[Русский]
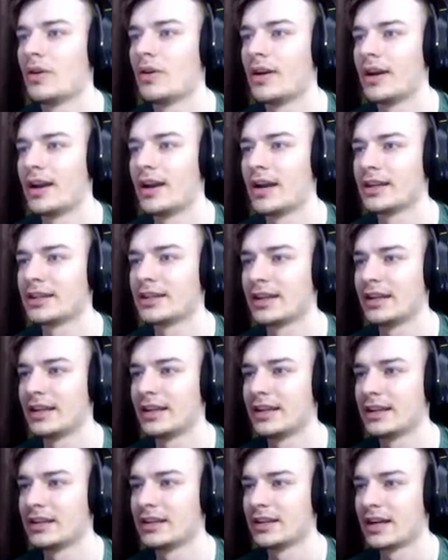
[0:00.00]
это
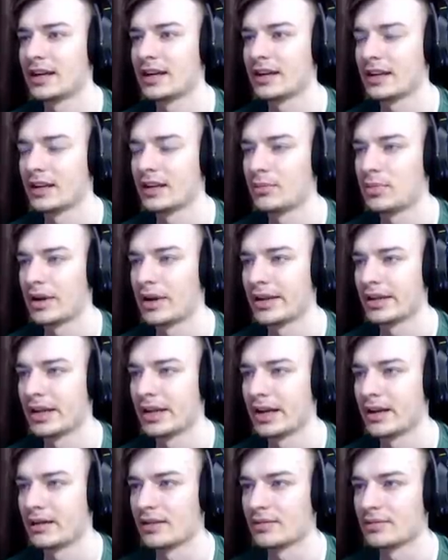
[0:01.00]
легендарная
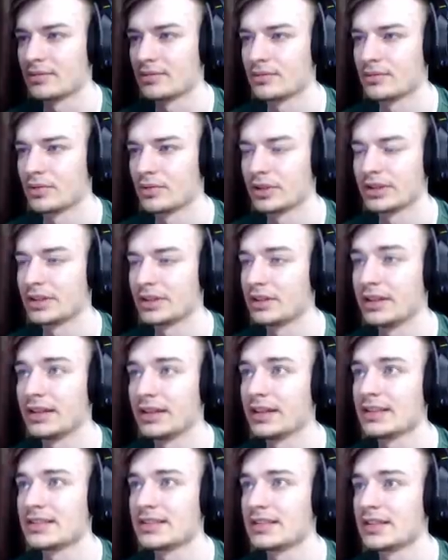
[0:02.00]
броня. Вот
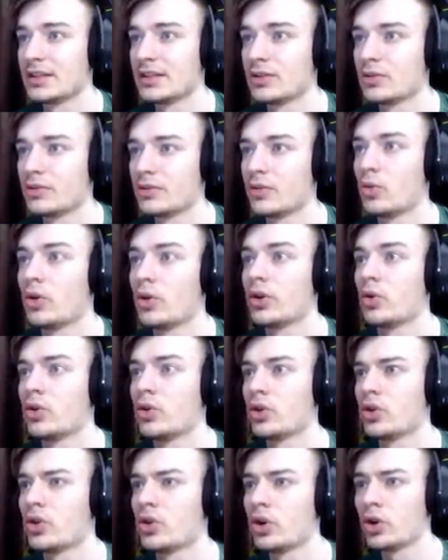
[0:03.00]
если ты...
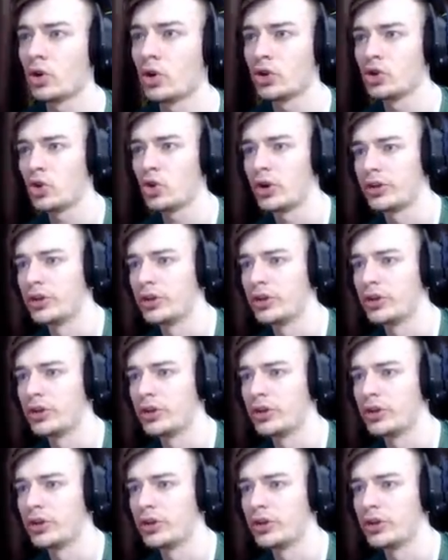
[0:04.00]
Ой-ой-ой-ой-ой!